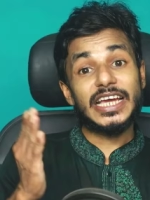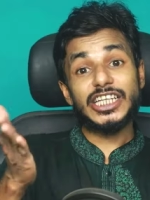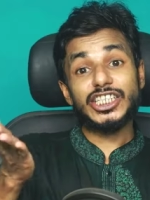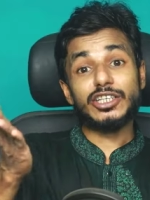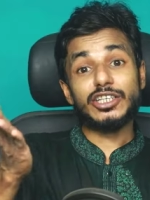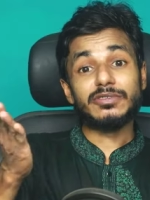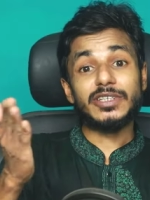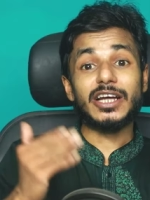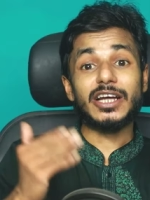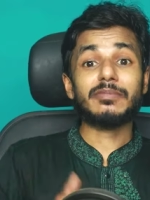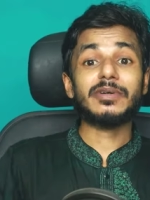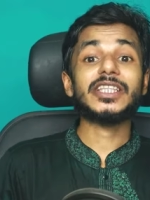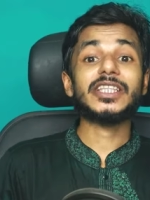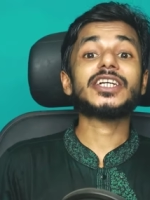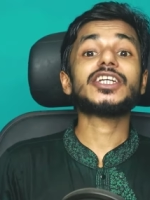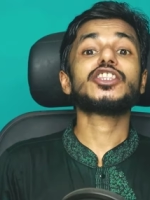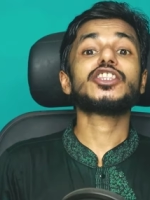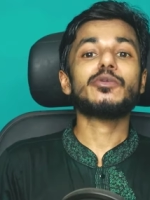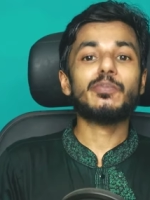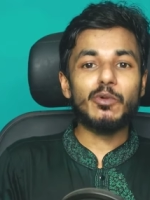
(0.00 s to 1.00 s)
এইসব
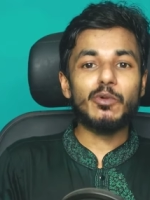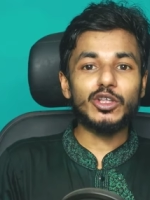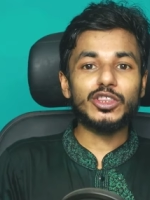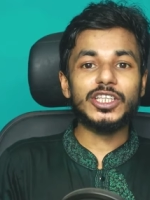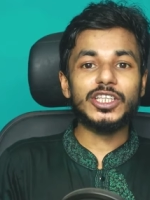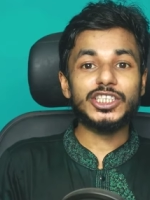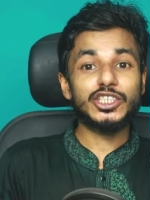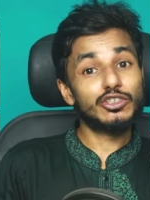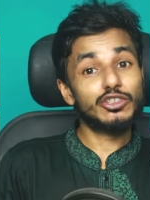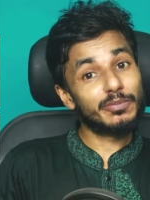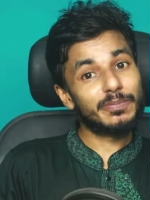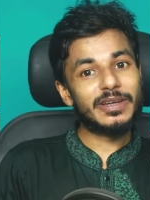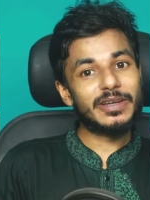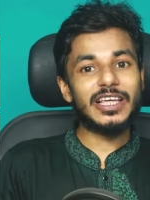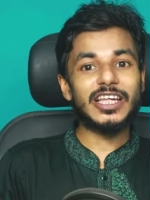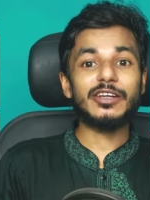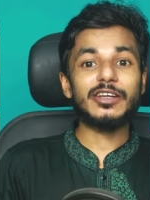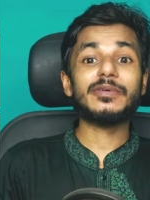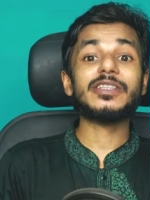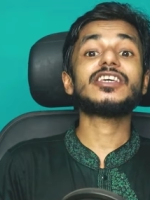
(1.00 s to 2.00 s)
সাংবাদিকের তো পদ্মা সেতুর
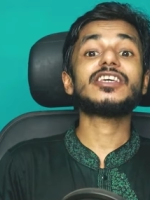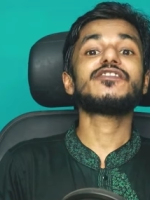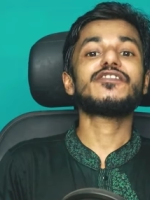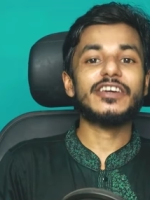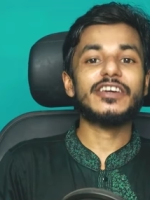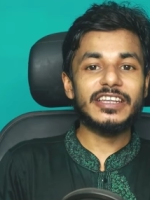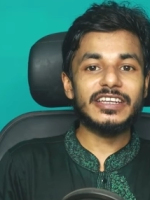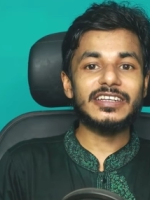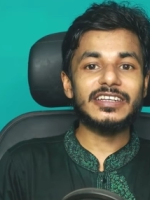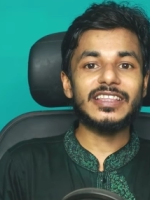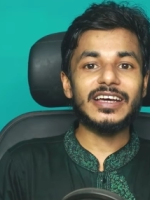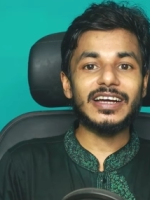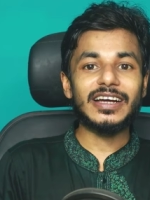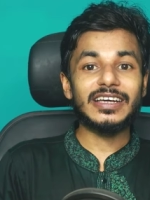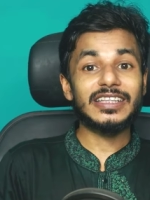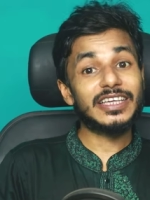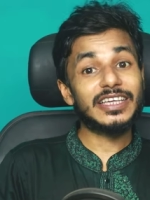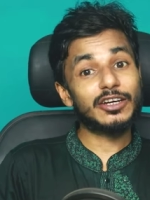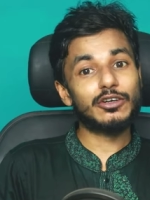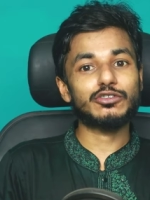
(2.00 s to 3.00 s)
পিলারে বেঁধে ফেরির
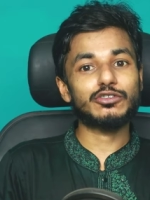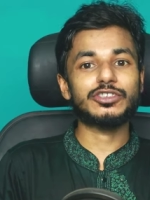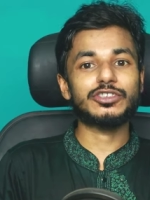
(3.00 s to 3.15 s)
ধাক্কা দেওয়া